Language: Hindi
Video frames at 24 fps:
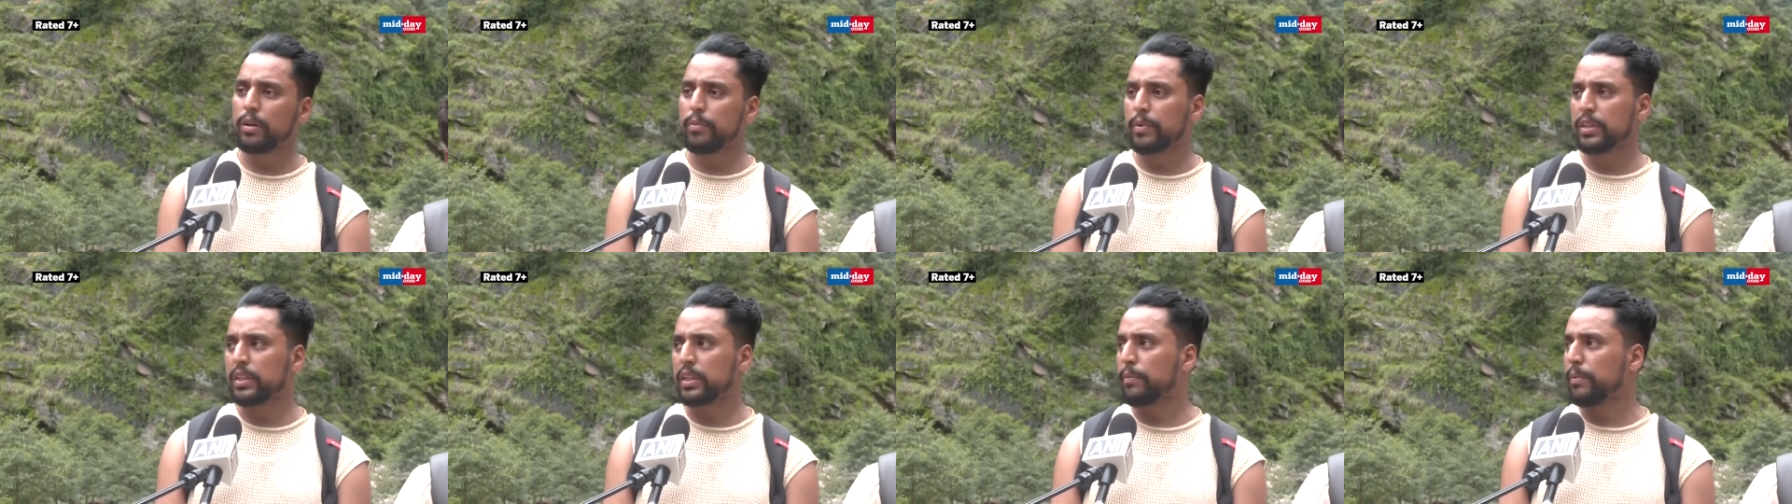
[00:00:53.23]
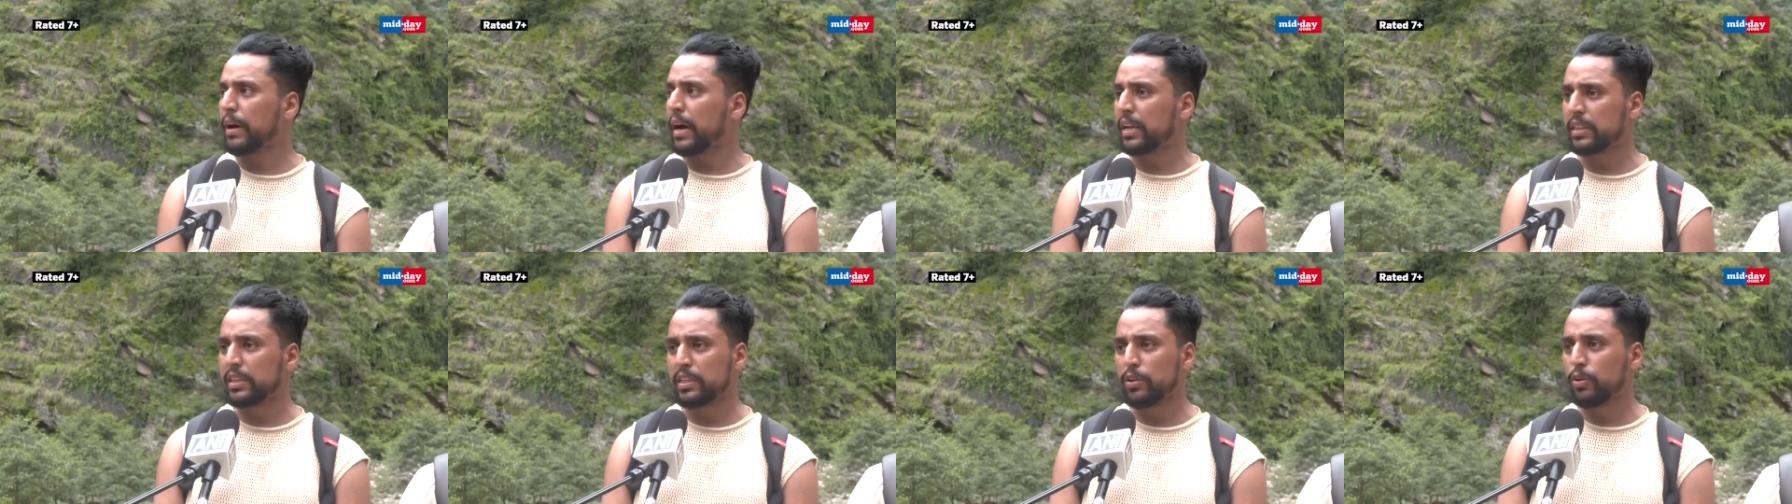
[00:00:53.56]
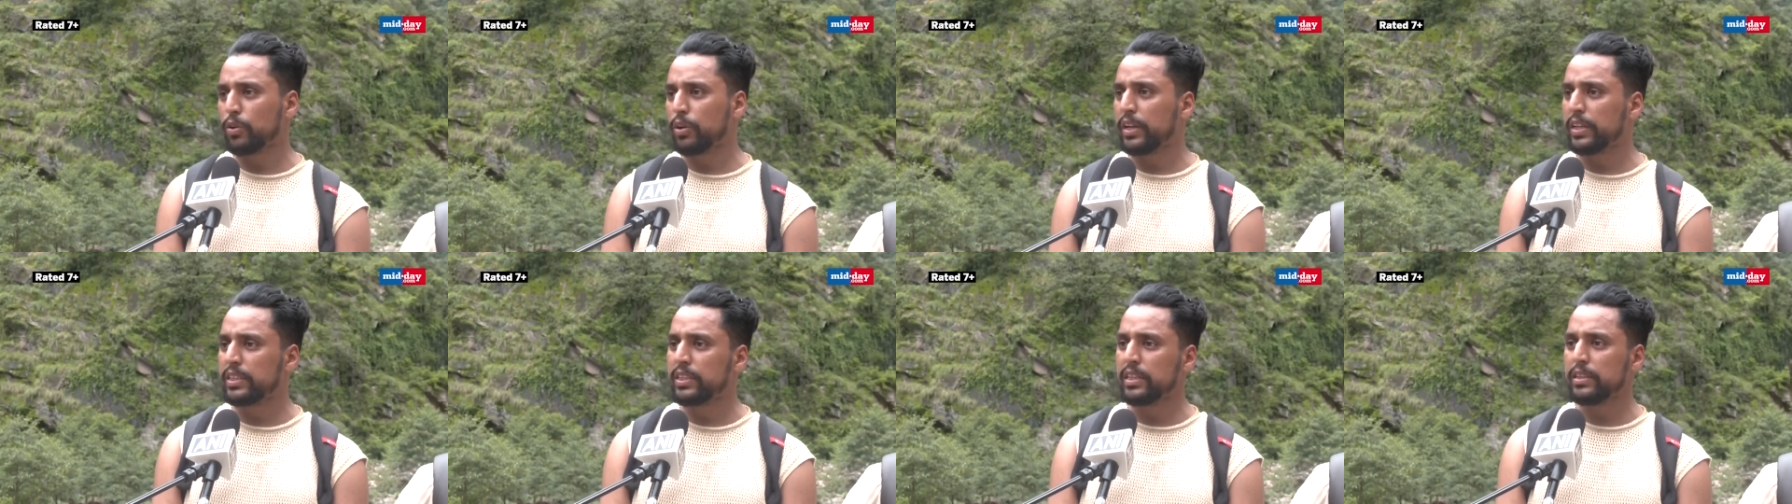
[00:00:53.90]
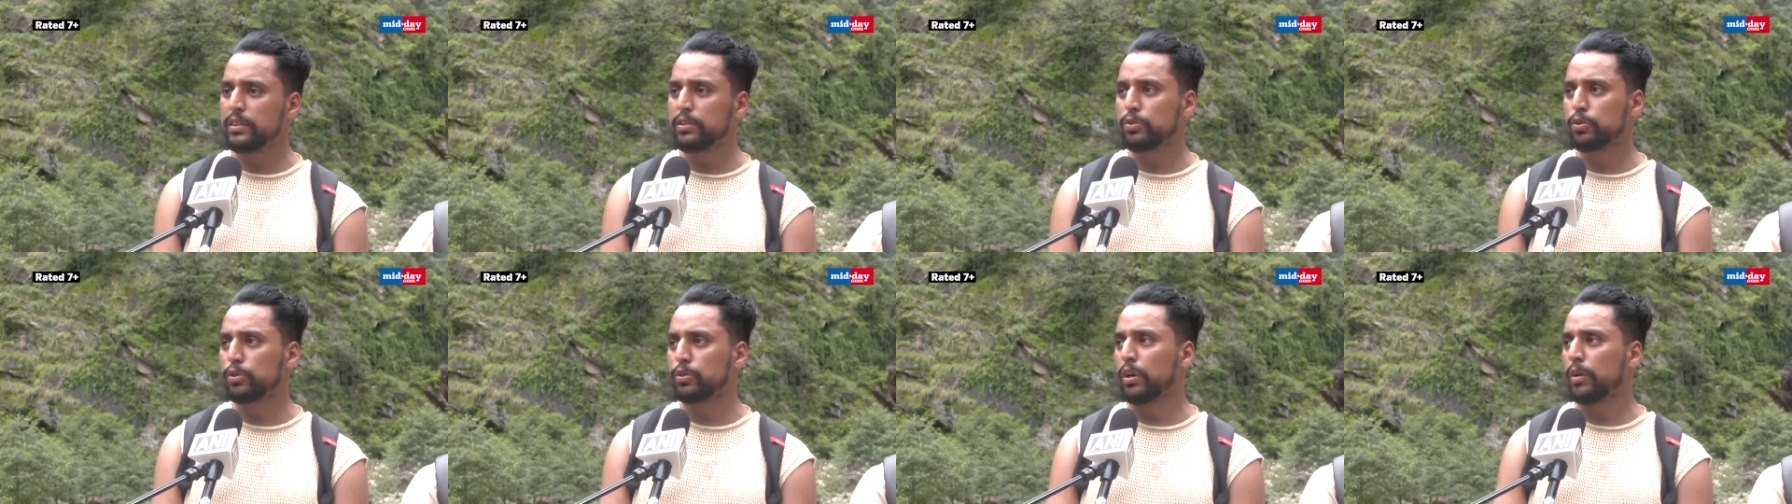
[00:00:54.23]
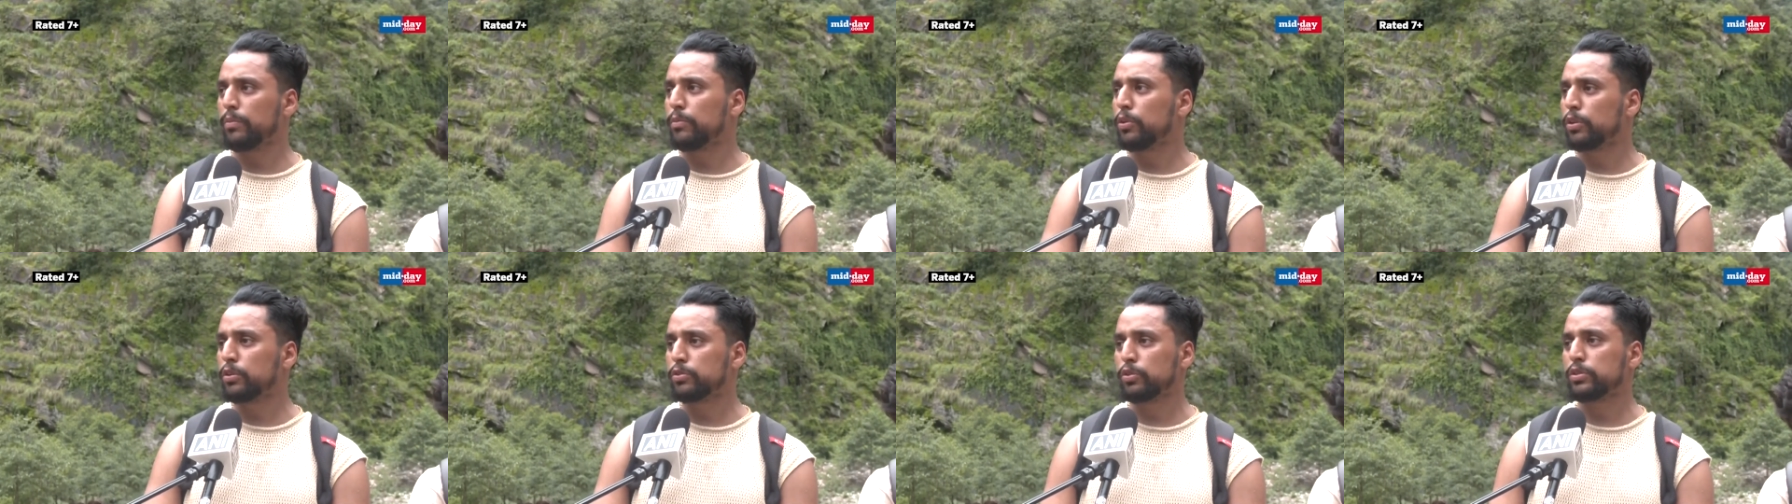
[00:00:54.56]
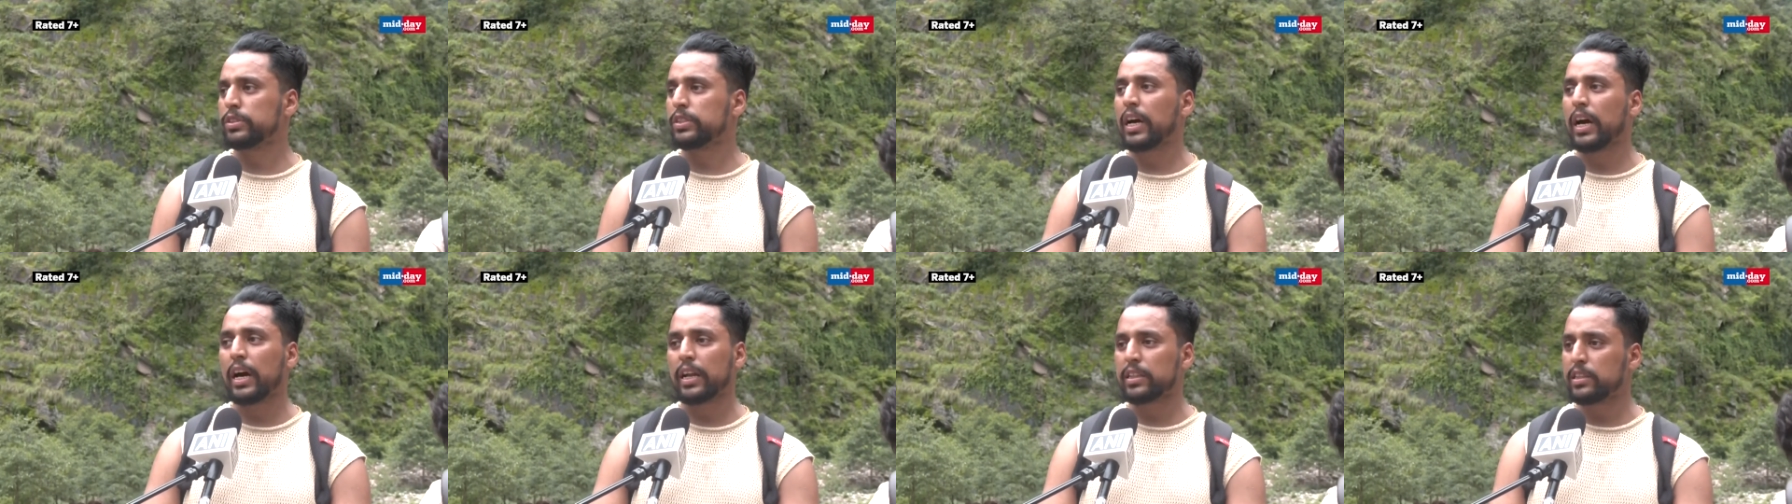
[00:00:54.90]
मतलब आरती हो रही थी तो हम लोग
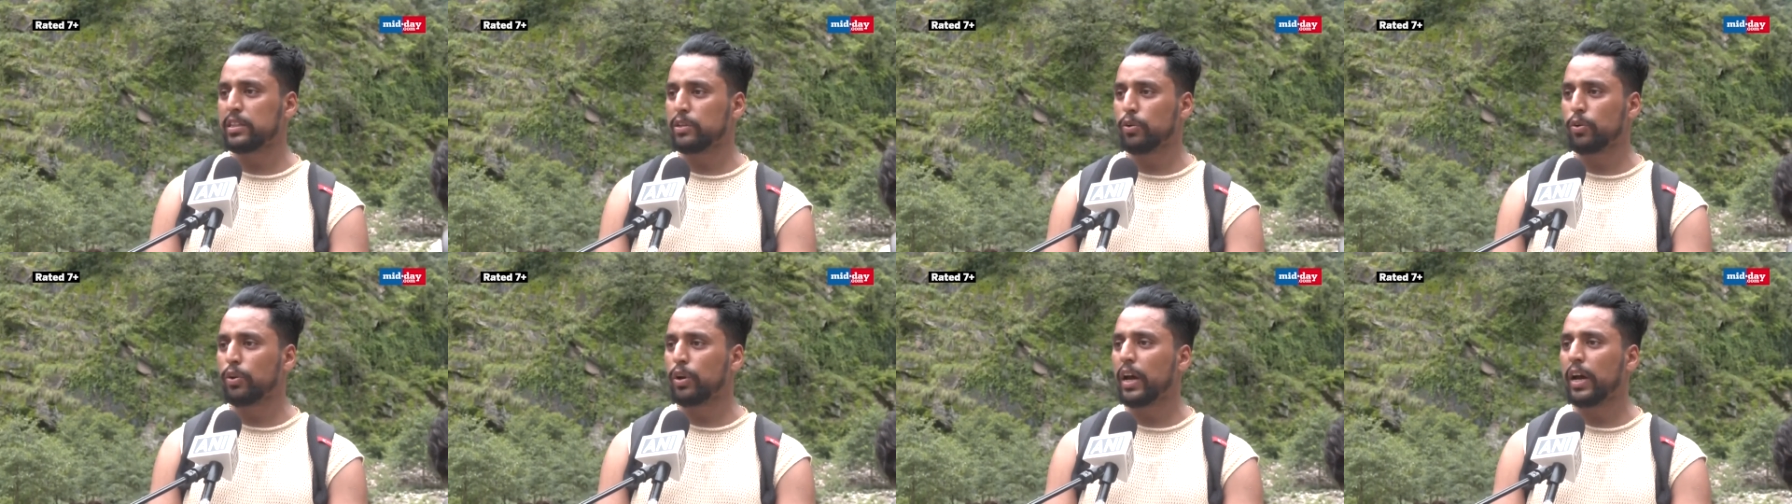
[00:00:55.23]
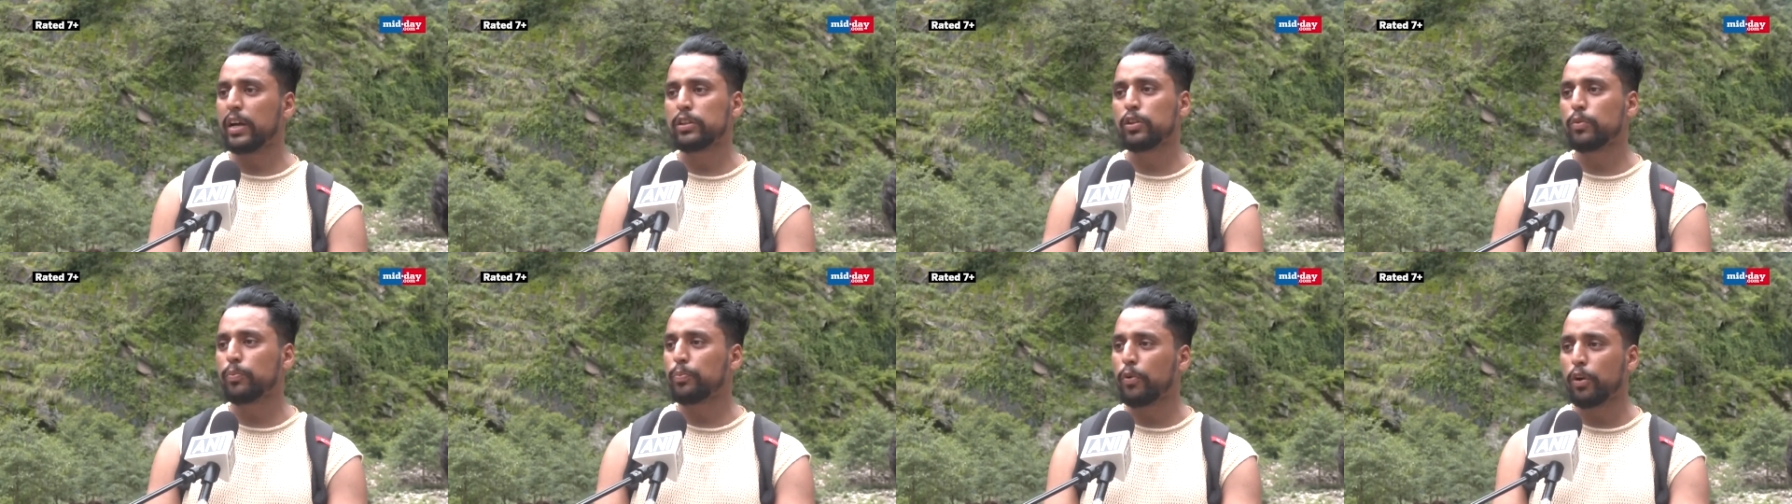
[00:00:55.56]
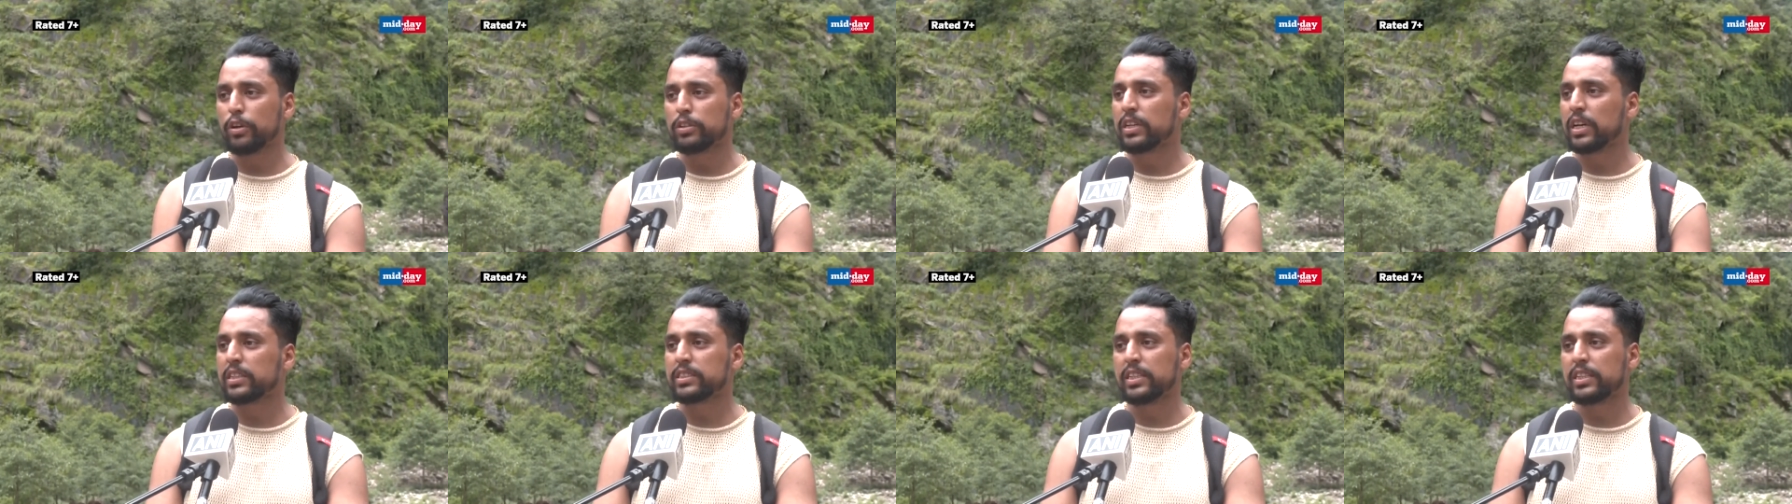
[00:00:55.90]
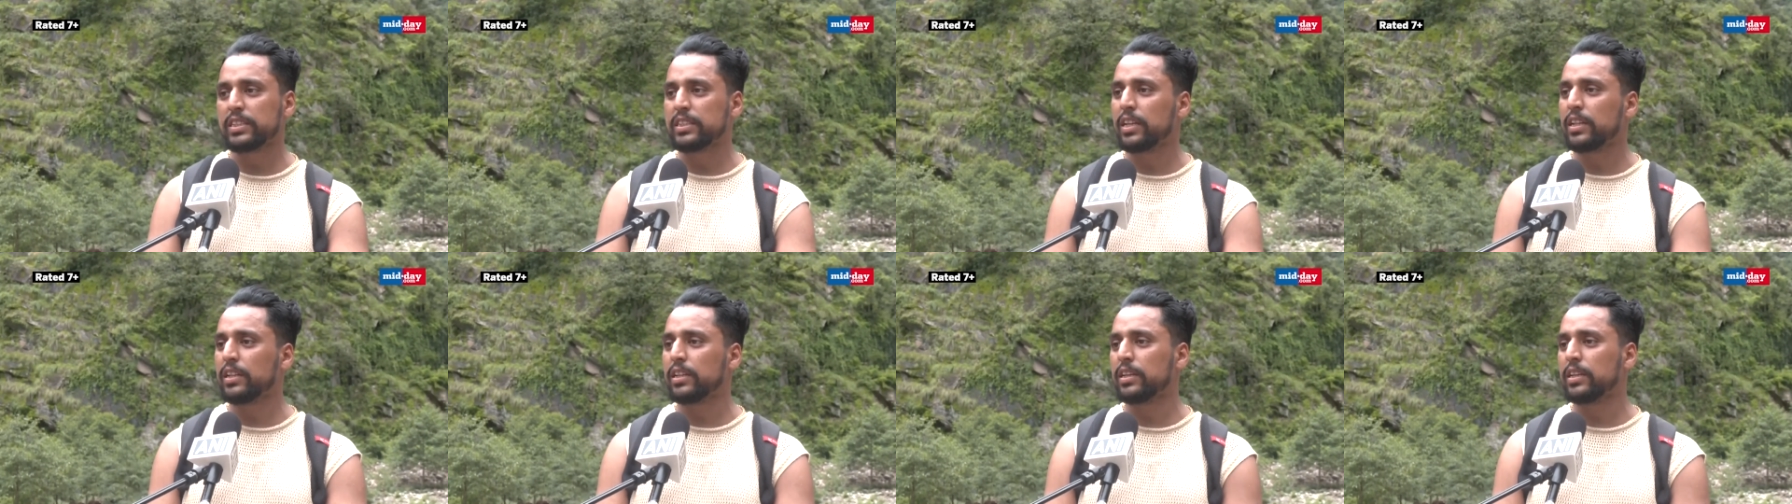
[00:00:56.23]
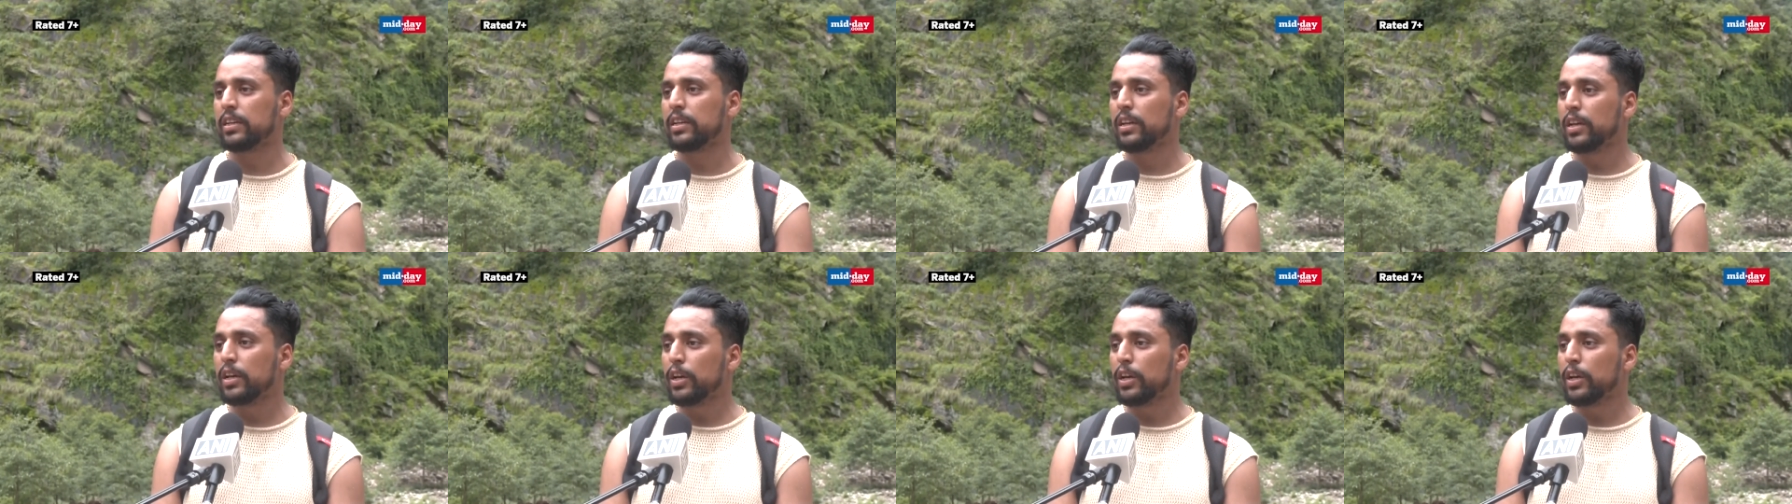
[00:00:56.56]
सोचे आरती हो रहा है तो पहुँच जाते हैं जल्दी